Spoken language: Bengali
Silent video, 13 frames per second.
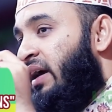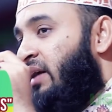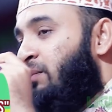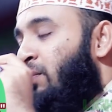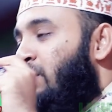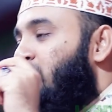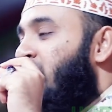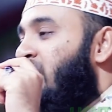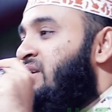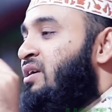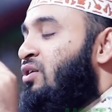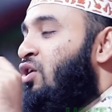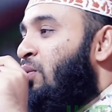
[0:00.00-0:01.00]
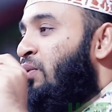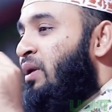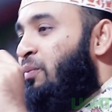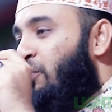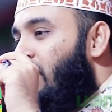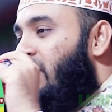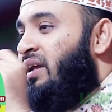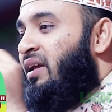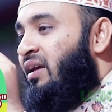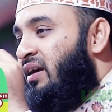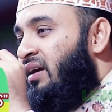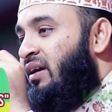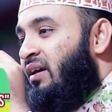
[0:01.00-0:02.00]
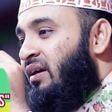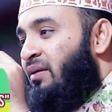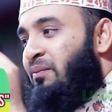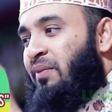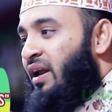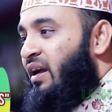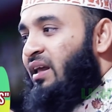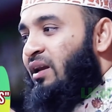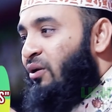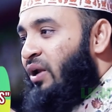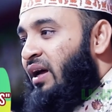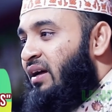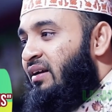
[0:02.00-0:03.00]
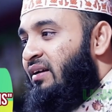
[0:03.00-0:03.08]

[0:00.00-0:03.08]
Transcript: এক বদমাইশের কবলে পড়ে মারা গেল না